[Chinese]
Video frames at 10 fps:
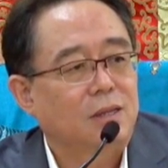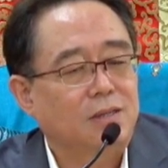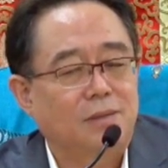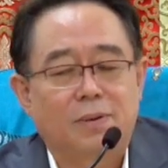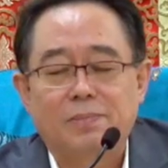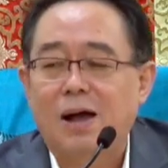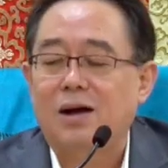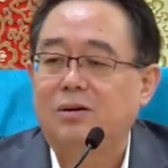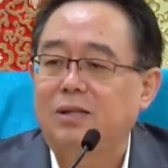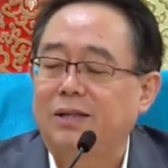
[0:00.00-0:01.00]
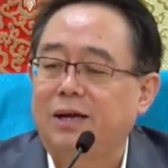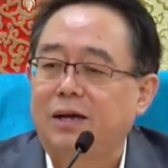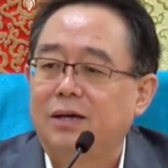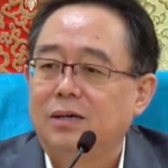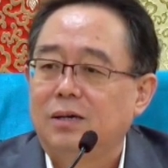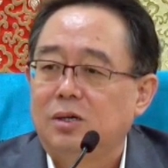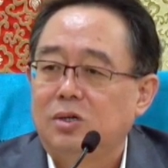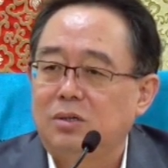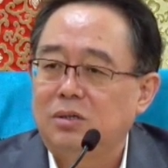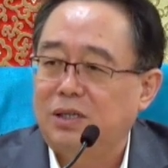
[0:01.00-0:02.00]
他怎么骂奥难呢？
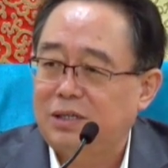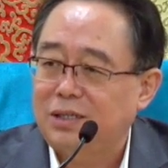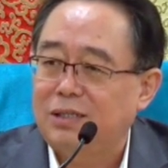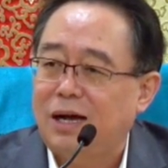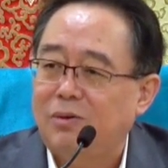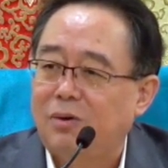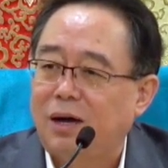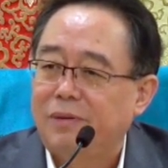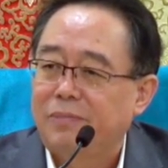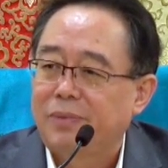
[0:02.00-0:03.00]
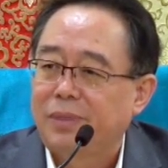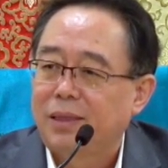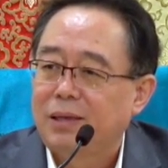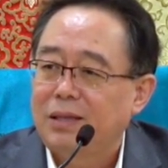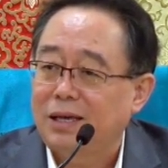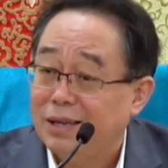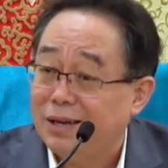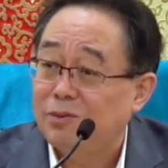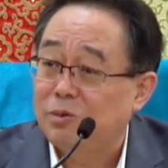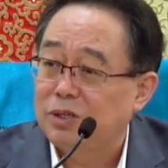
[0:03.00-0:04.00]
说你这个家伙，天
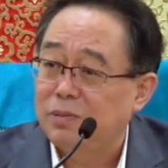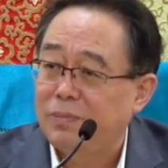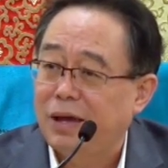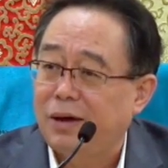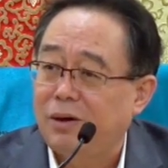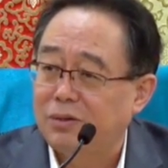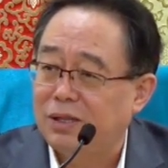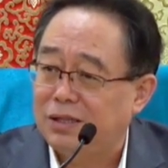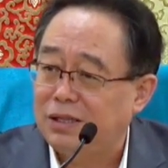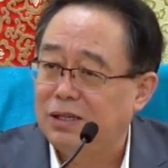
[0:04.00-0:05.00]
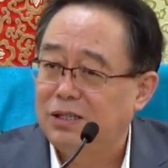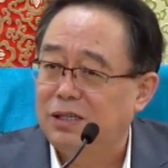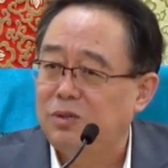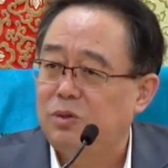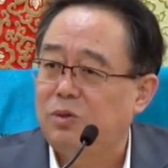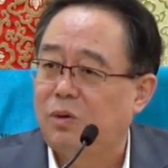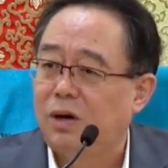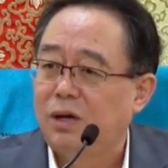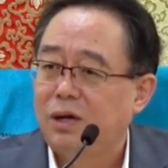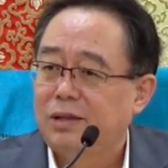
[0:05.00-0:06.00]
天跟我身边，奥难听经最多。